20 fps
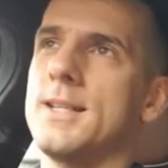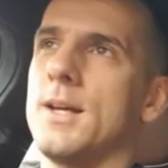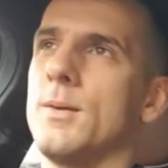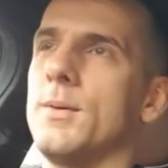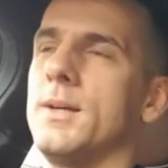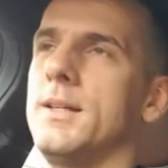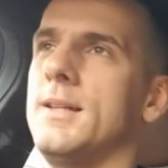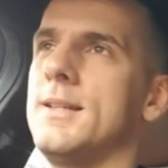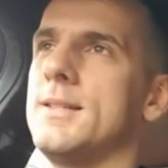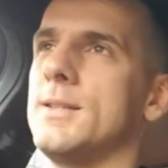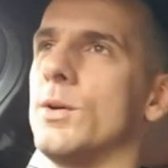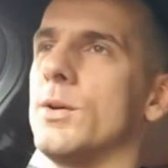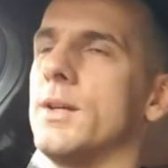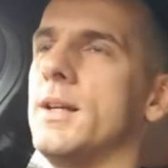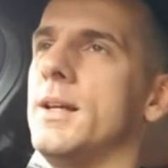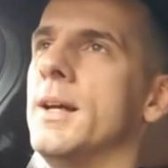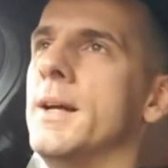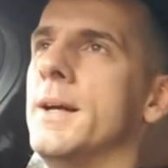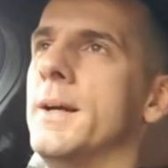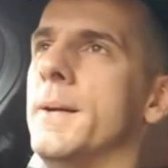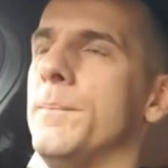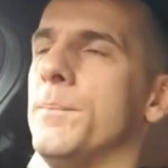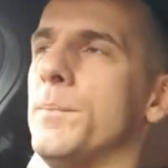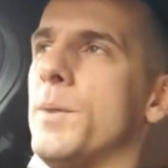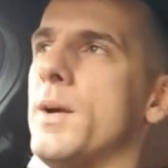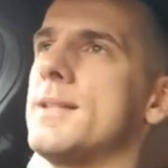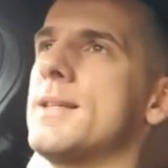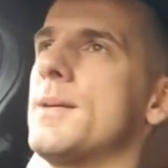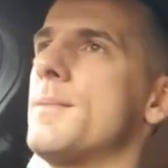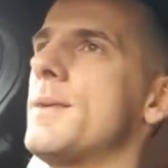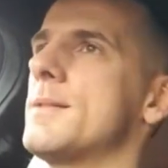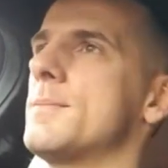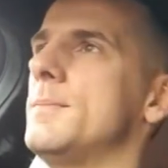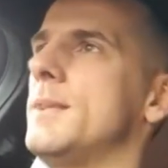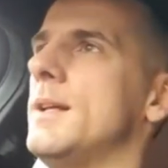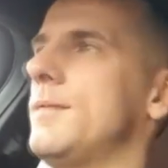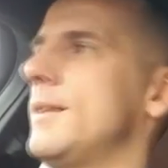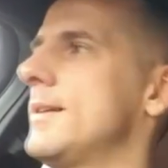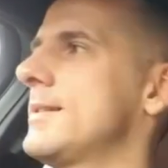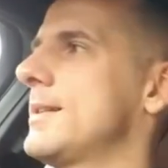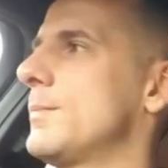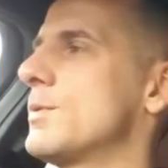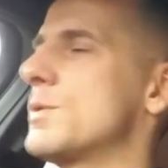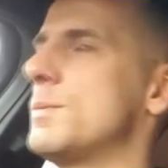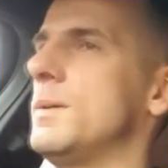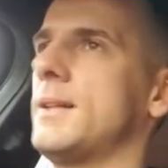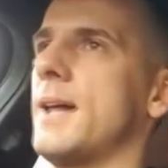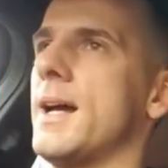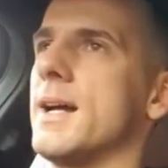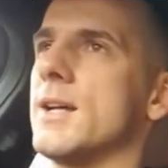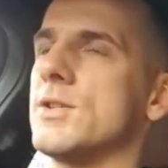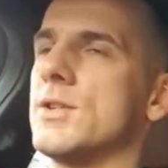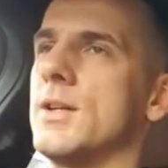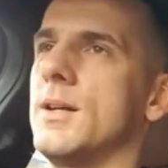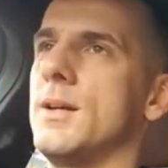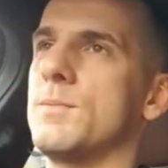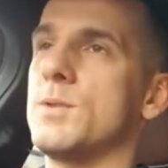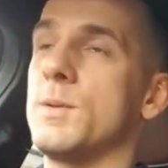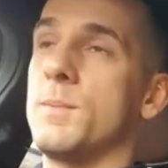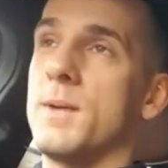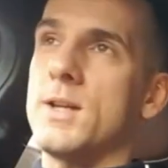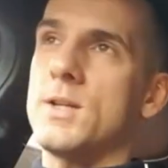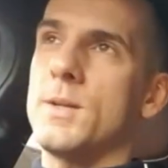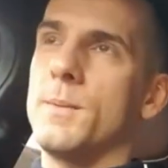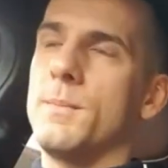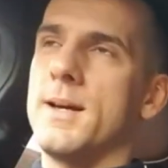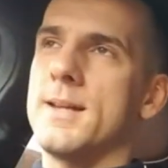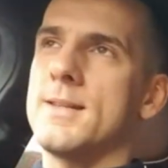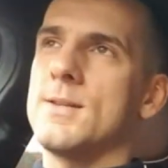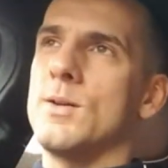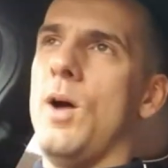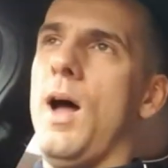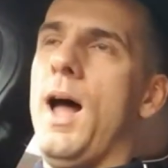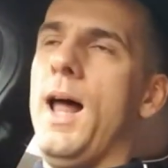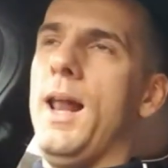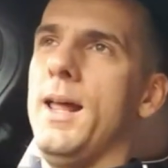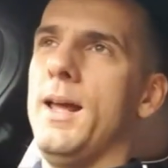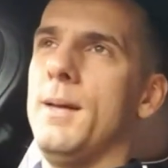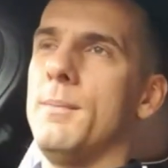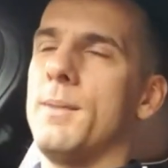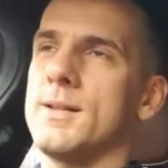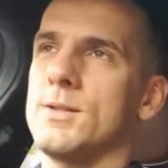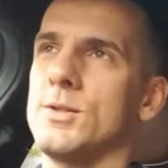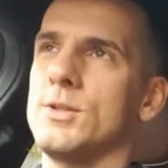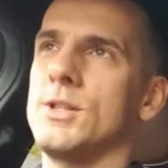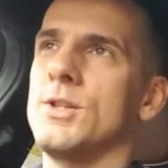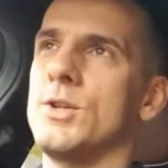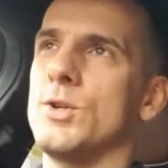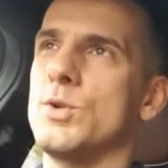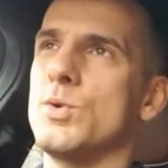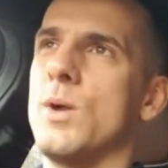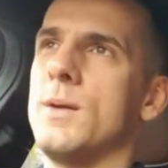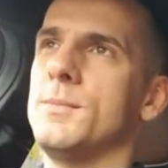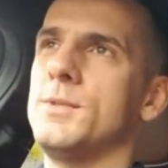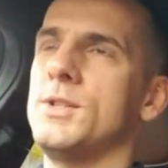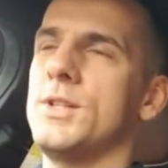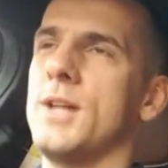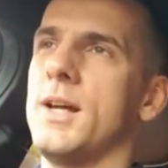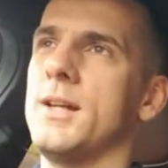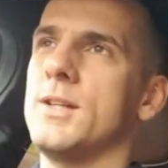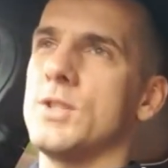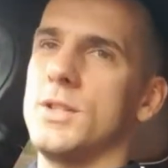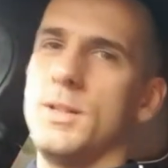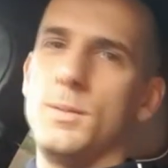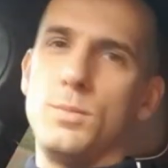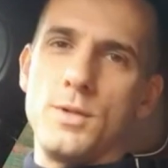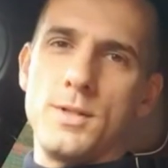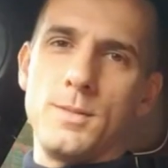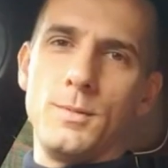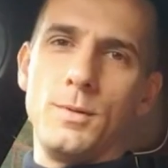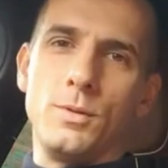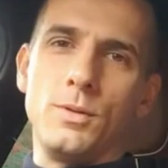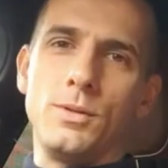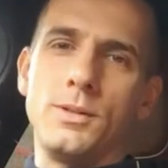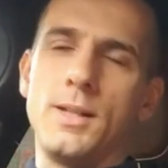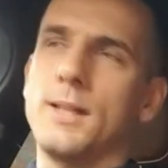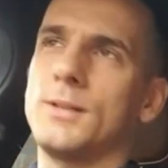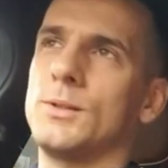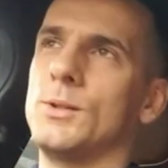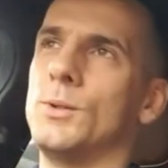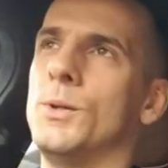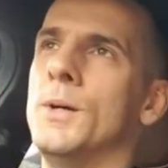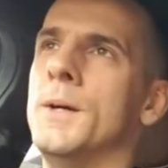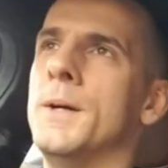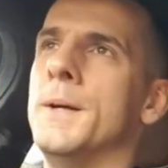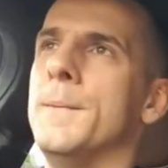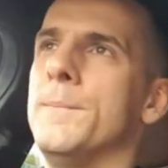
całej historii, bo SMS mniej więcej brzmi tak, że przepraszam bardzo, ale bardzo źle się czułam dzisiaj, że nie było ze mną kontaktu,